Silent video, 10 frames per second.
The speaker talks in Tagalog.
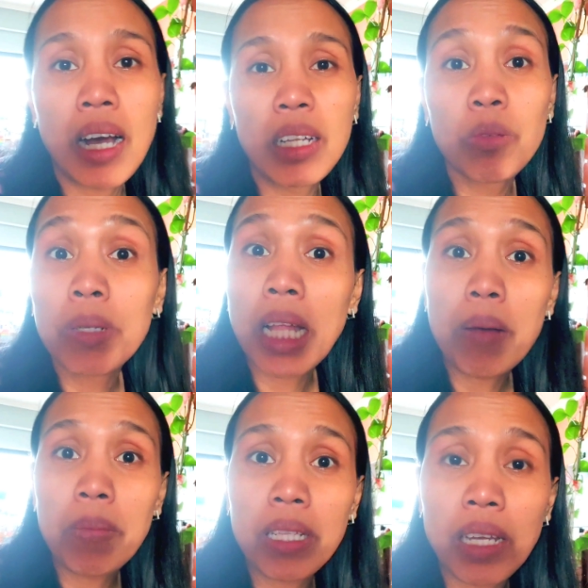uh,
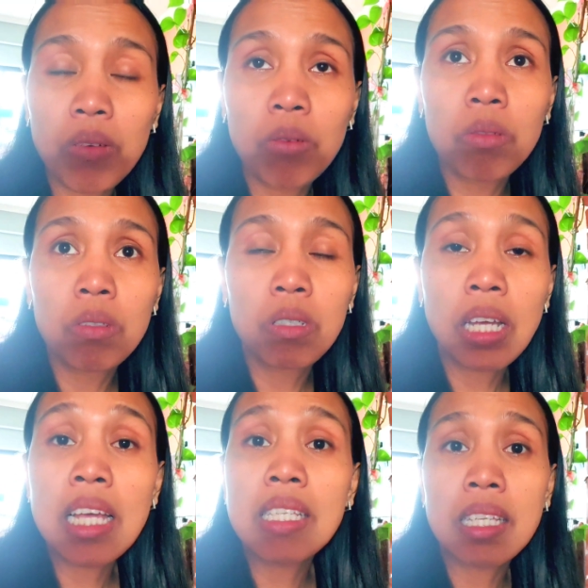dumadami na yung
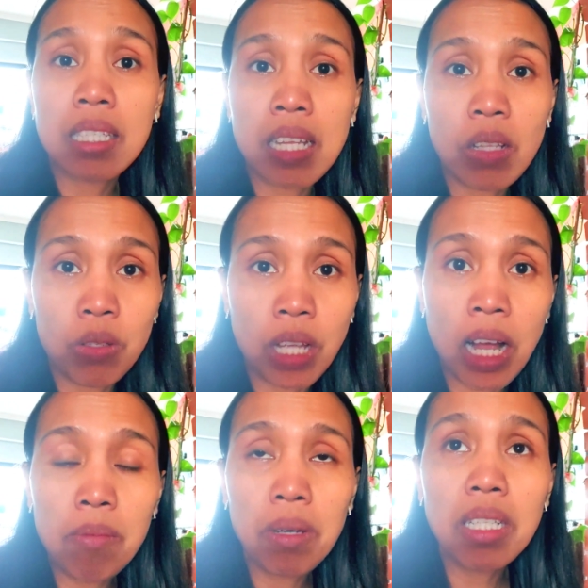cases dito
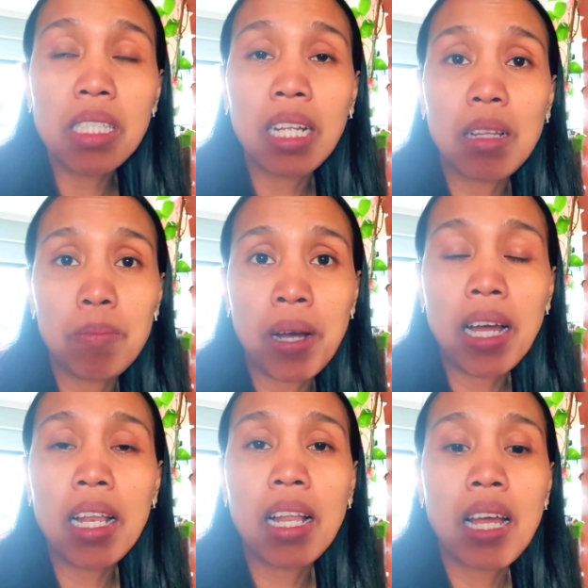sa amin, sa
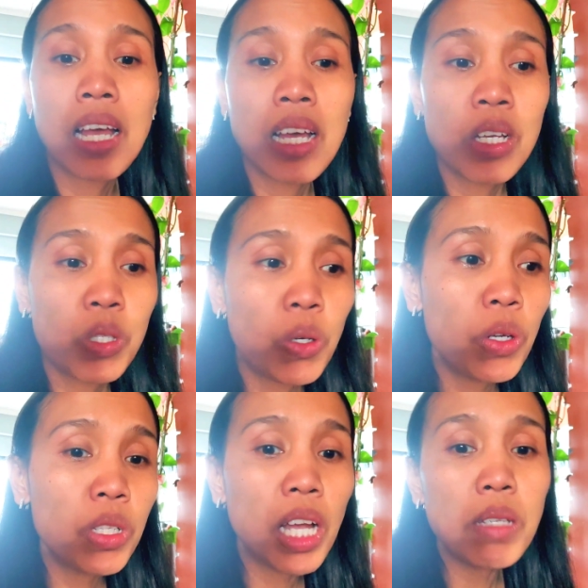Nepal. So
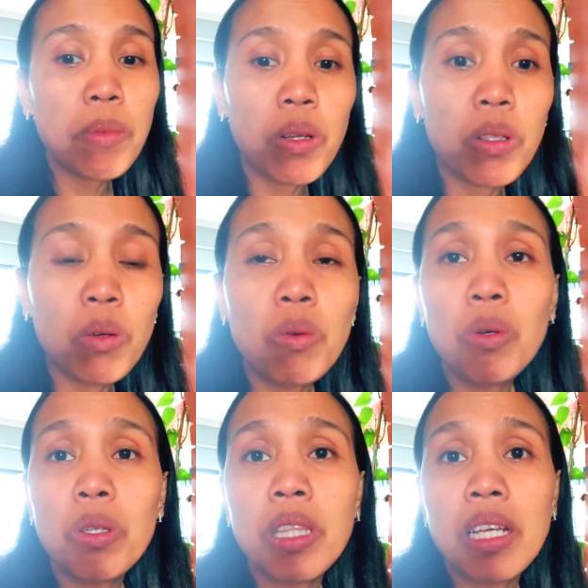ngayon guys, meron akong
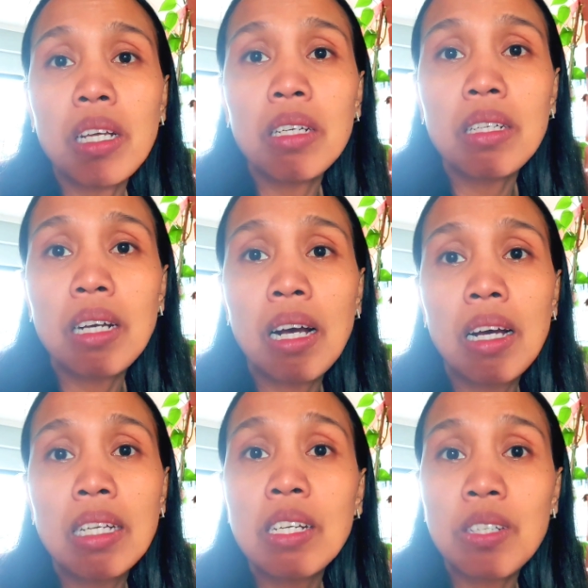konting
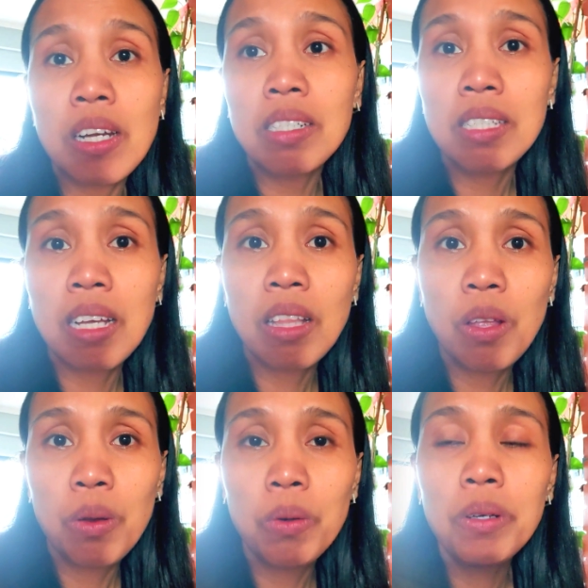uh, ah, share sa
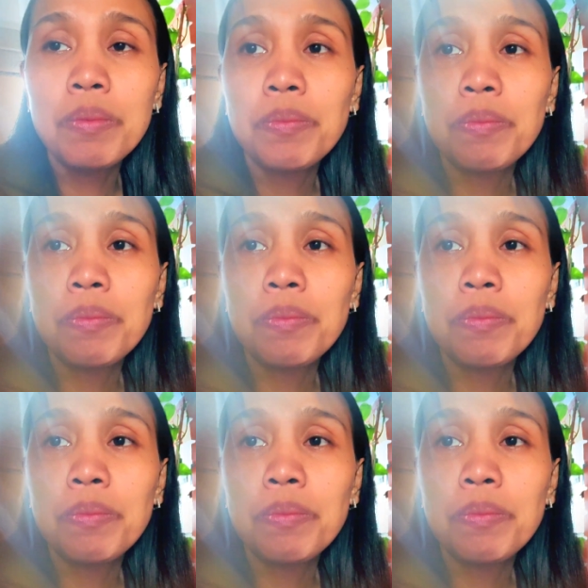inyo.